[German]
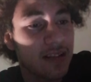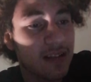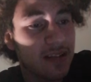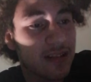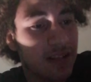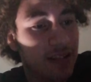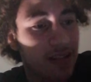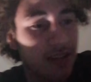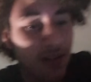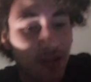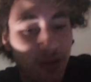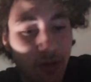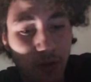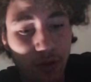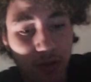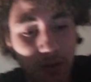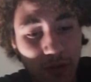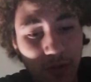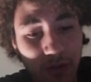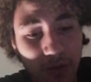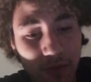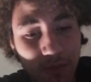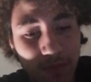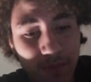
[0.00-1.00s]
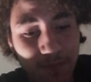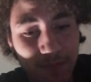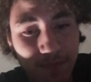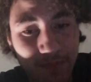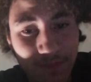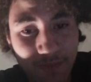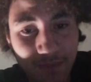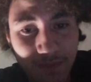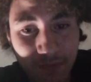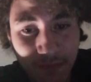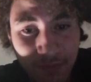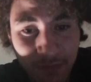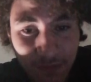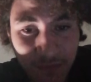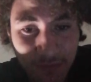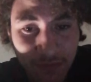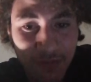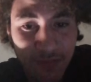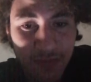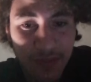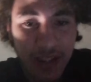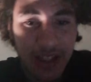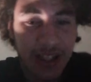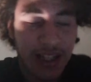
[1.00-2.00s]
Sassiolo
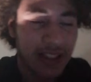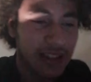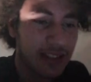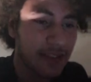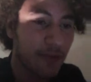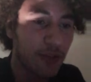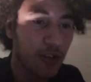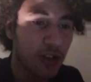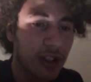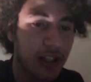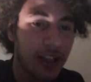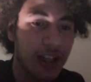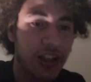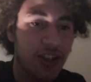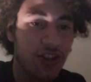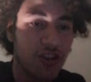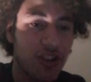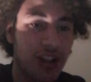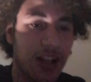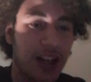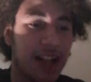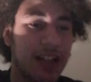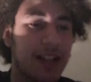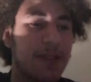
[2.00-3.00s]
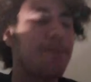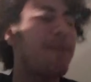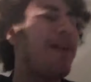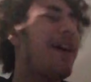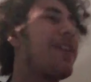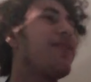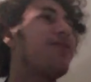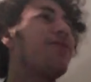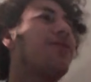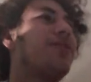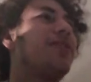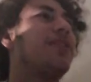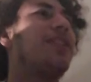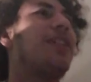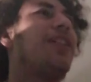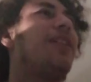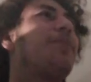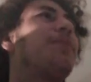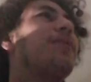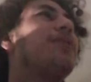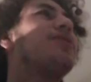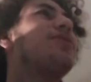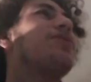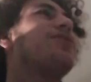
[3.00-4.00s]
hat wirklich eine starke Beinruhe
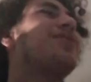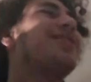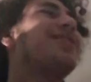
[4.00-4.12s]
gehabt. Also